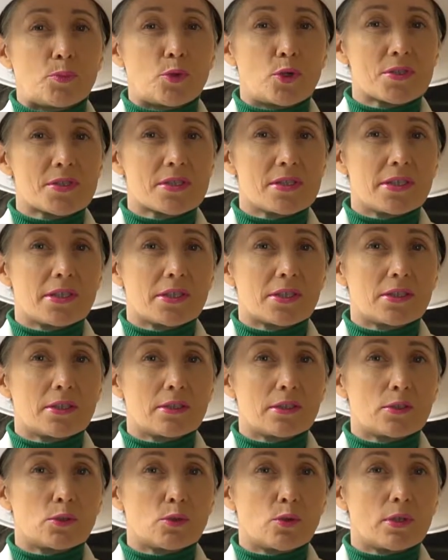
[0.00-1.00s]
После
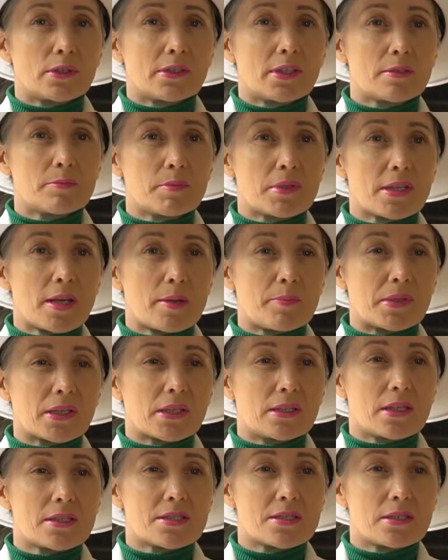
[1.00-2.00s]
Hill Нолтон меня
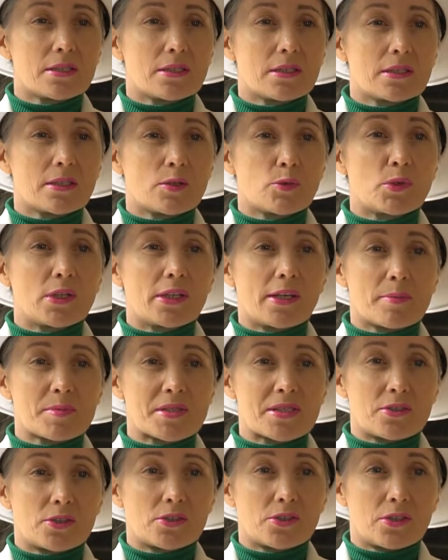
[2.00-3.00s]
пригласила
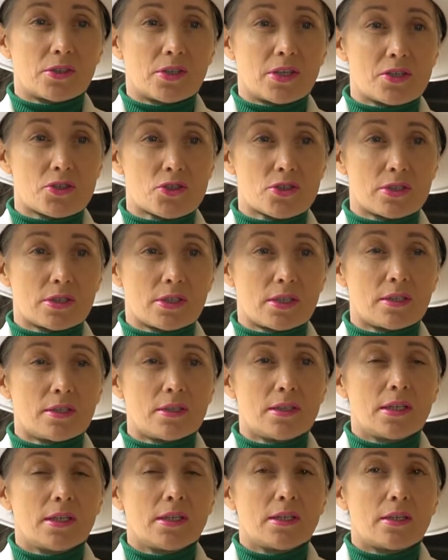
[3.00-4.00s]
Williams International.
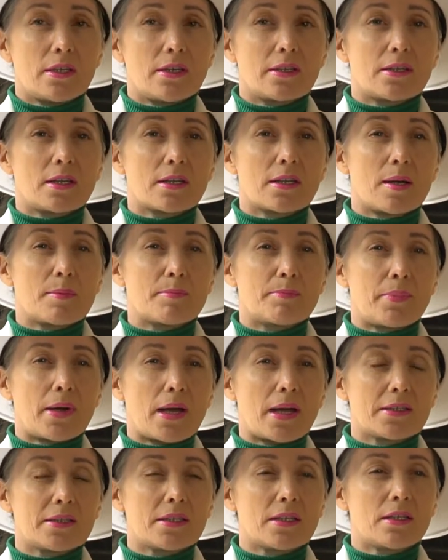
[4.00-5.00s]
Это
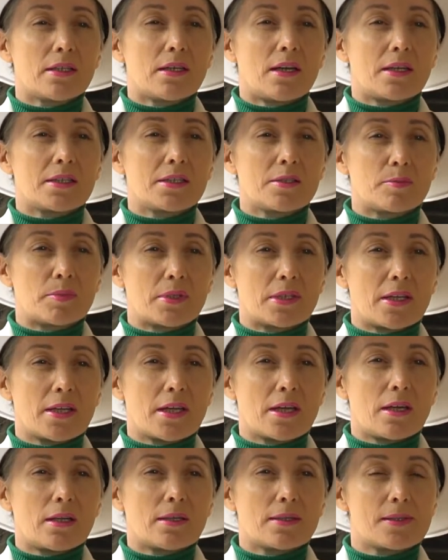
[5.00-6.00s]
компания, они
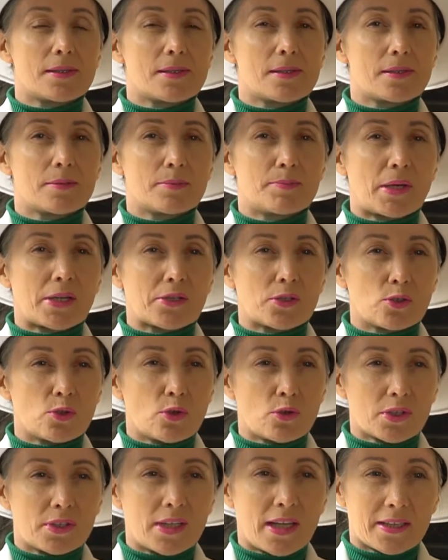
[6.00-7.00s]
были э,
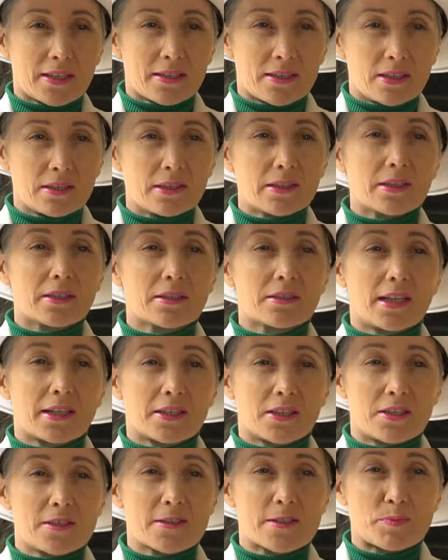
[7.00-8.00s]
партнеры Накхил. Их
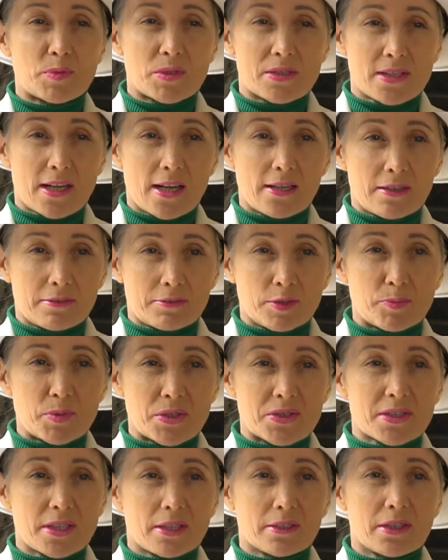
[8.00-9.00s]
Накхил специально
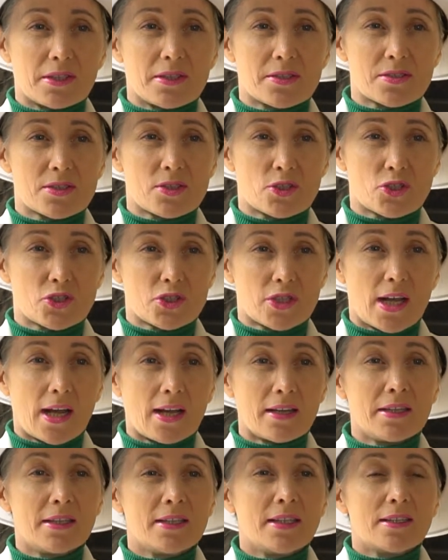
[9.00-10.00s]
выписал из
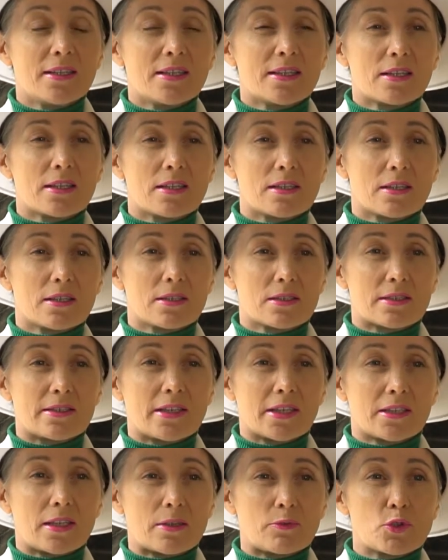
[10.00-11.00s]
США э,
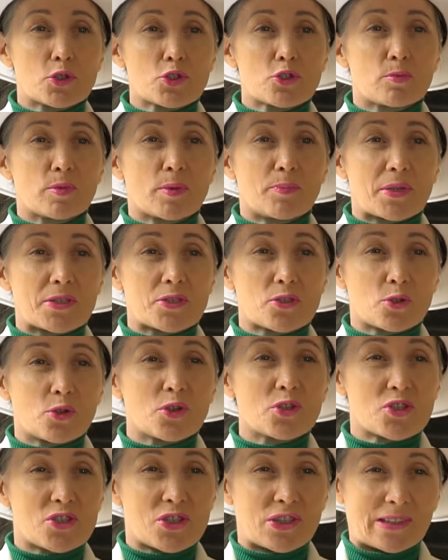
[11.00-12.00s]
для того, чтобы
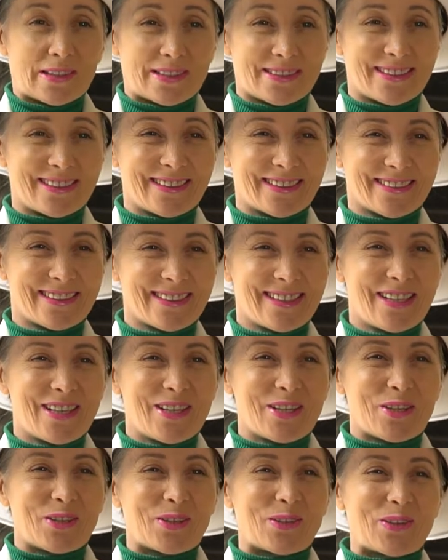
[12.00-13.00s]
построить GLT.
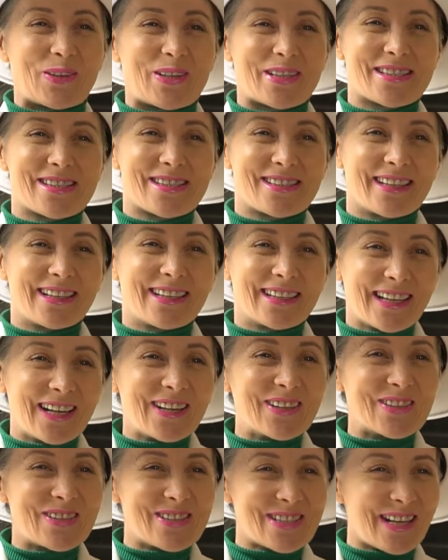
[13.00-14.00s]
То есть
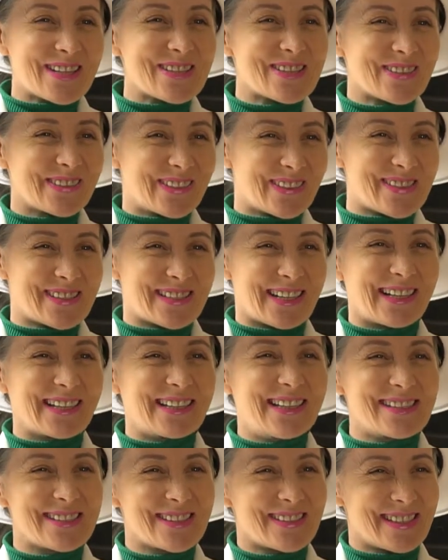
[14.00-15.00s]
я участвовала в
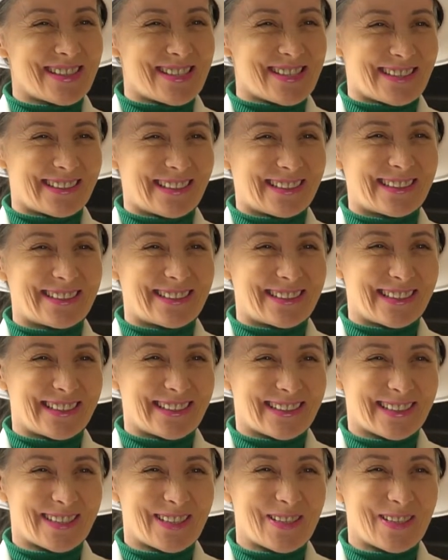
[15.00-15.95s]
строительстве GLT.